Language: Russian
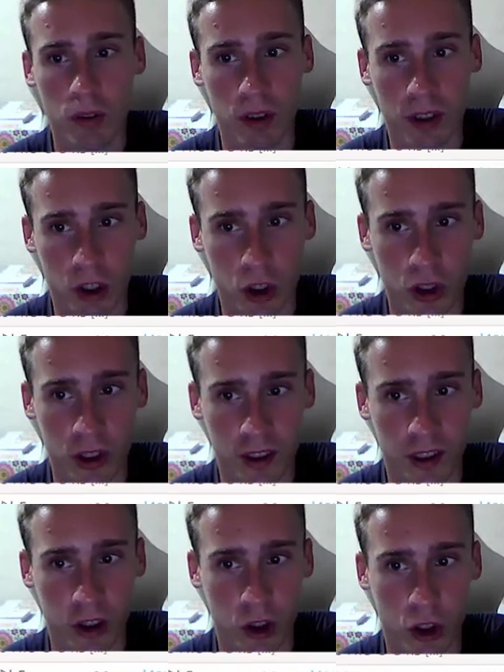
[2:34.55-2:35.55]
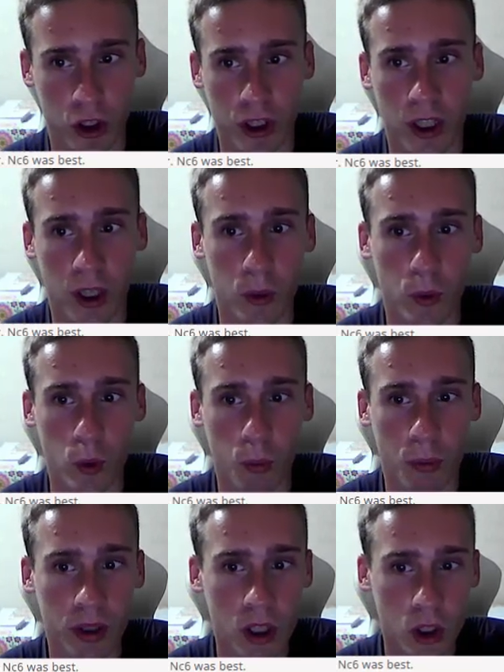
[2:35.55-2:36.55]
Ферзь за 6 также играют, но
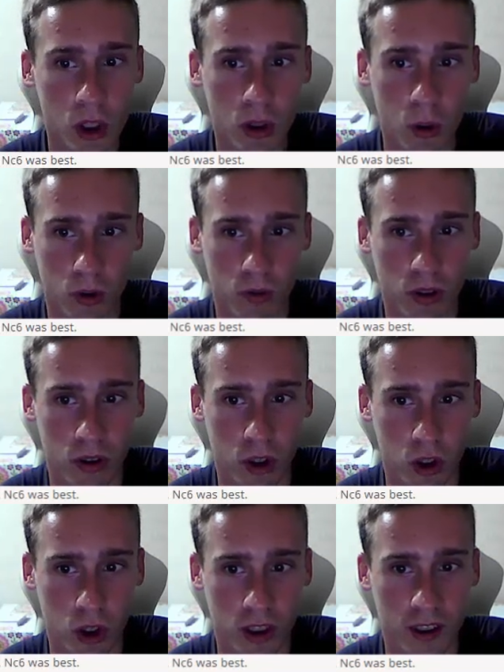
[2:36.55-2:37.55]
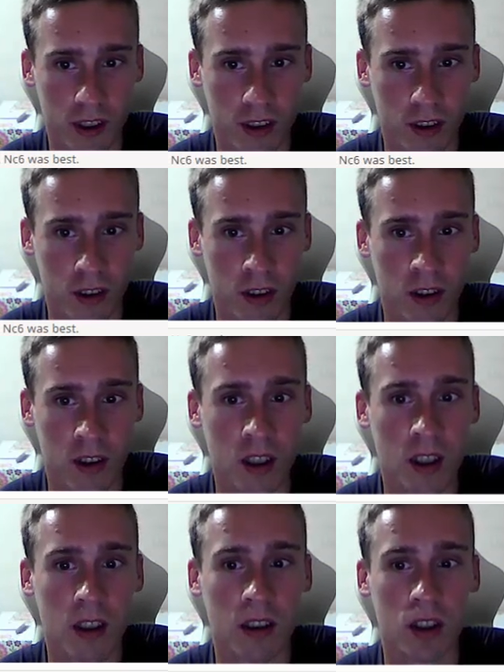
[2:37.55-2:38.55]
пореже. То есть ферзь за 6 э,
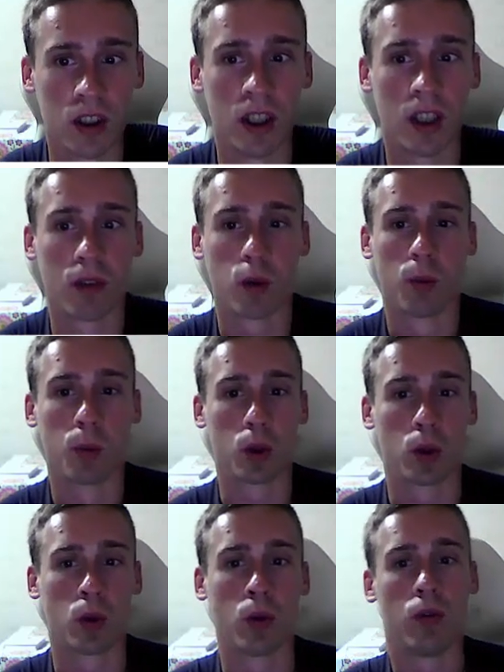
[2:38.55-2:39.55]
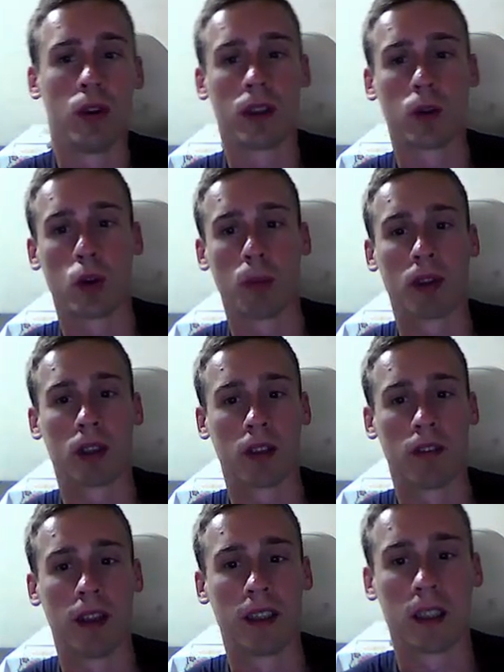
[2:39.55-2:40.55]
Идея в том, что фейс хоть и
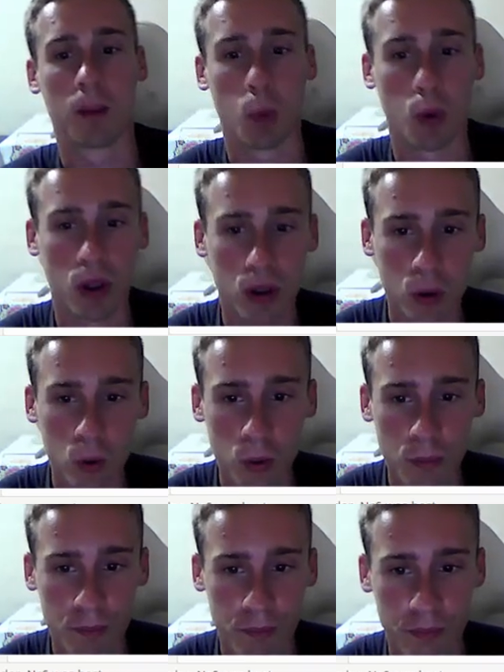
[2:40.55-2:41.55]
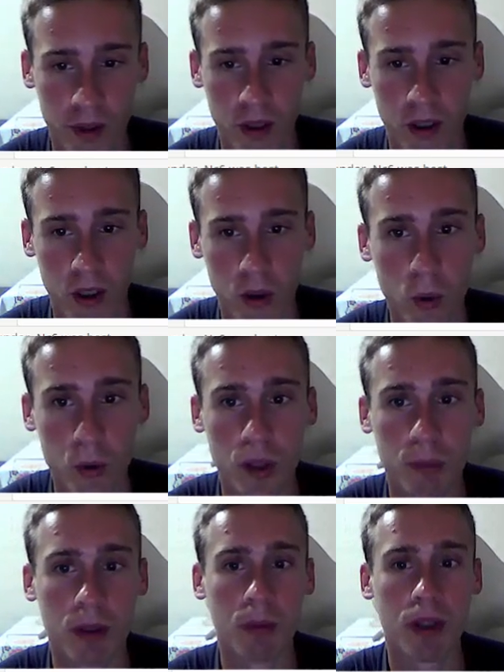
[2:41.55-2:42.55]
подставляется под ладью, э, но
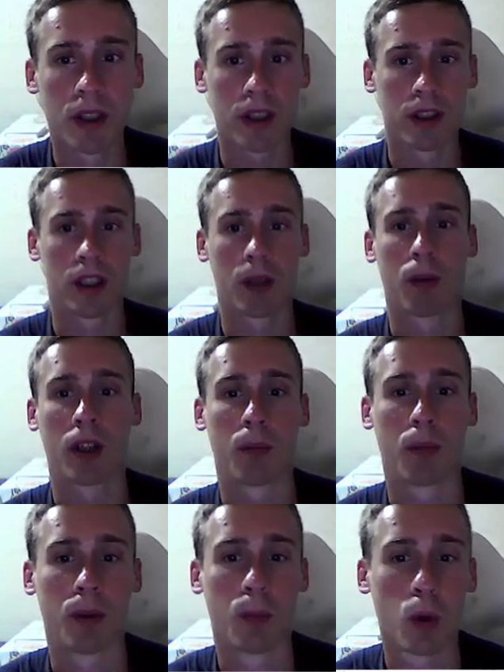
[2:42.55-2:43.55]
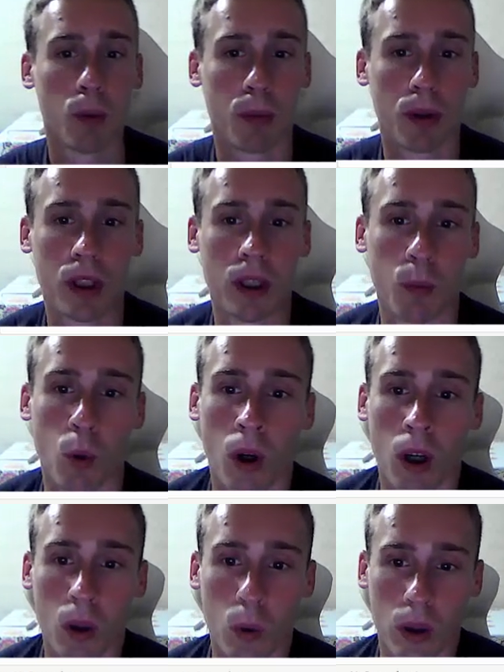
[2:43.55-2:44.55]
тем не менее ладья пока под боем, поэтому
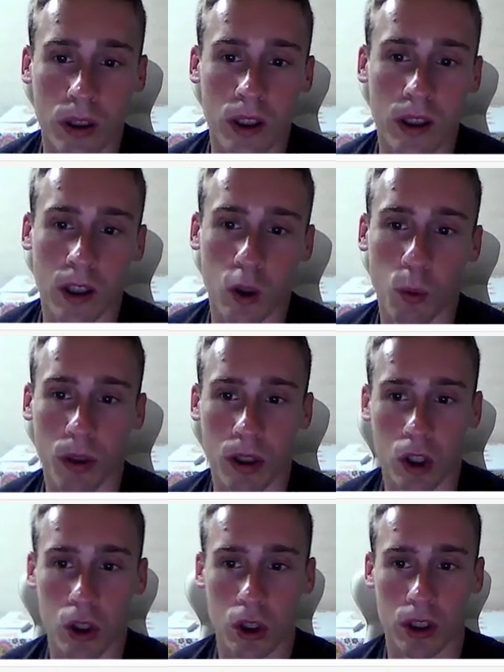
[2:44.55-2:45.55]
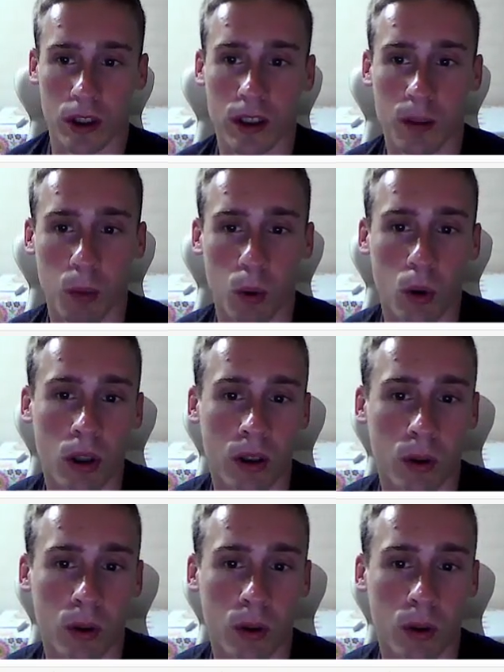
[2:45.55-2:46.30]
уходить конем, конечно же, здесь плохо.